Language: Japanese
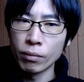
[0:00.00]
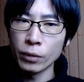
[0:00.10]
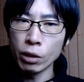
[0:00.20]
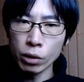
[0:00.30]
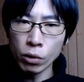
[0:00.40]

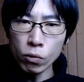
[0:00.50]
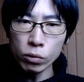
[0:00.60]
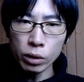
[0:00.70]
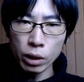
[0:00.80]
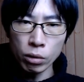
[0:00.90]
で日
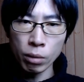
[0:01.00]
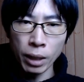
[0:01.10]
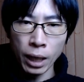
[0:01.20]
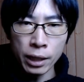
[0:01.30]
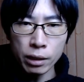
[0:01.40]
本っていうのは
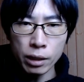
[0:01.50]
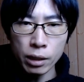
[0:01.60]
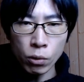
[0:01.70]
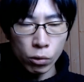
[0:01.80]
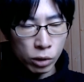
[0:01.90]
ま
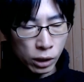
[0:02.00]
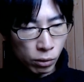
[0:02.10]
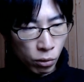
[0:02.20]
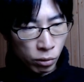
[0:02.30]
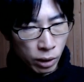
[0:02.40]
IT 後
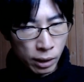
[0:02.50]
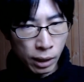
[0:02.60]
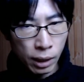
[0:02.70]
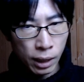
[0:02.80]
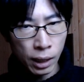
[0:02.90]
進国です
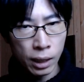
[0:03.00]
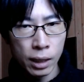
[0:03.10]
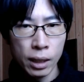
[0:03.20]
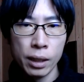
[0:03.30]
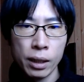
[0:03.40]
から、
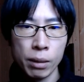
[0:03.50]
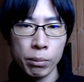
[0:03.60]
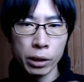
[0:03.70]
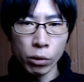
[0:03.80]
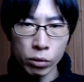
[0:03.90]

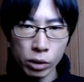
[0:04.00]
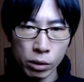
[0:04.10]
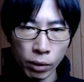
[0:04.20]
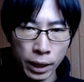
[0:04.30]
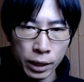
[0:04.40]
まあ、日本
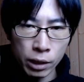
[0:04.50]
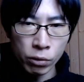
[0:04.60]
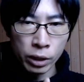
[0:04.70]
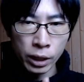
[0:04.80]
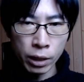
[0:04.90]
人の IT
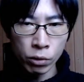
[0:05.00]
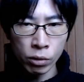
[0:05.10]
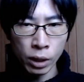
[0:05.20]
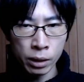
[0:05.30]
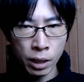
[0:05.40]
の理解
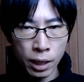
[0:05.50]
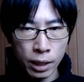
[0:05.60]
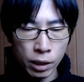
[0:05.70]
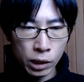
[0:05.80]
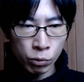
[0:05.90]
力が世
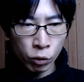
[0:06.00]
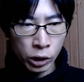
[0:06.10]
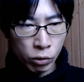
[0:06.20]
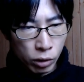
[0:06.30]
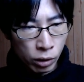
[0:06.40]
界的にも
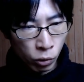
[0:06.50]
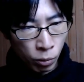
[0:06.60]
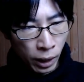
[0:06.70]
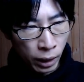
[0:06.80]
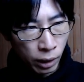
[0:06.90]
低いこと
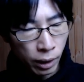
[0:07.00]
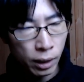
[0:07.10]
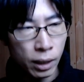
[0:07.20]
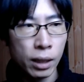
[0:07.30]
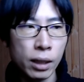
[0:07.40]
もあって
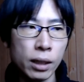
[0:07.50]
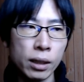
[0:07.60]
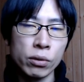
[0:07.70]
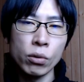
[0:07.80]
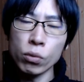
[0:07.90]

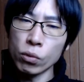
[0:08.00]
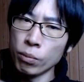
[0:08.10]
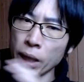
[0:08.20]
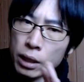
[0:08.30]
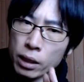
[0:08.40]
ちょっとこの
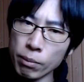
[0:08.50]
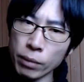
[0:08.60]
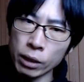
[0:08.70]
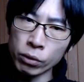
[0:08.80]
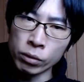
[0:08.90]

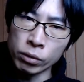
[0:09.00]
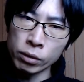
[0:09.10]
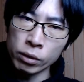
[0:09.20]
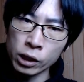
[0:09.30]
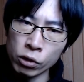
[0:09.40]
マイナンバーの
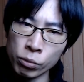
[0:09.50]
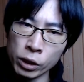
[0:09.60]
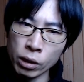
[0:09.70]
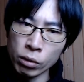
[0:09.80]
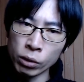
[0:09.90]
仕組みっ
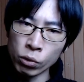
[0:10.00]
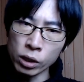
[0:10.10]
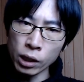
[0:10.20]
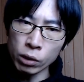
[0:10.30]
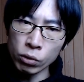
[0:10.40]
ていうのはど
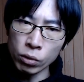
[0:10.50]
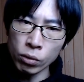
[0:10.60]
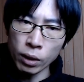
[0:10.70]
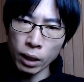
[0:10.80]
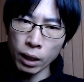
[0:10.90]
ちらかという
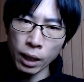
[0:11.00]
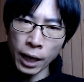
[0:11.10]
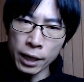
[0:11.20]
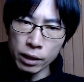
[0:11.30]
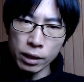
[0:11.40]
と
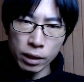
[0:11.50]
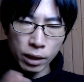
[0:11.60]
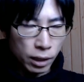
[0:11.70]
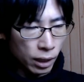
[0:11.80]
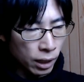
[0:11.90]
IT
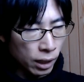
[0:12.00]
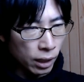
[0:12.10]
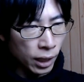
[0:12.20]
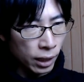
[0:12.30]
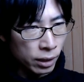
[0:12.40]
的な
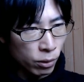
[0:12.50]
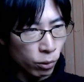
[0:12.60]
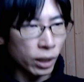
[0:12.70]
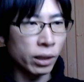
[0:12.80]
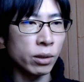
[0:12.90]
発
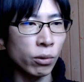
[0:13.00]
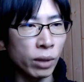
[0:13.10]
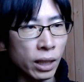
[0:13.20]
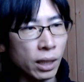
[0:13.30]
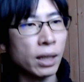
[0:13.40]
想なんですよ
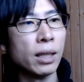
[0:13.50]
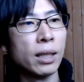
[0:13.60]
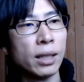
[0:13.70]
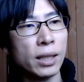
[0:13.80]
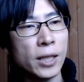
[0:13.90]
ね。
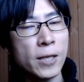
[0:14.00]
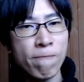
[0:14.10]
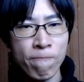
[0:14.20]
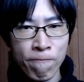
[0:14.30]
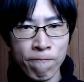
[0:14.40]

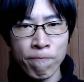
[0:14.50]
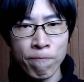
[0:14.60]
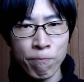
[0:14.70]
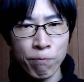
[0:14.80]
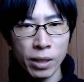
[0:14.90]
う
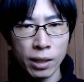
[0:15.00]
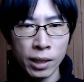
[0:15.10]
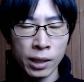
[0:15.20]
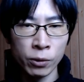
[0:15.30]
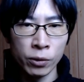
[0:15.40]
ん。
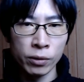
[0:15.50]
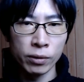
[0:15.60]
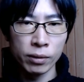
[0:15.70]
あの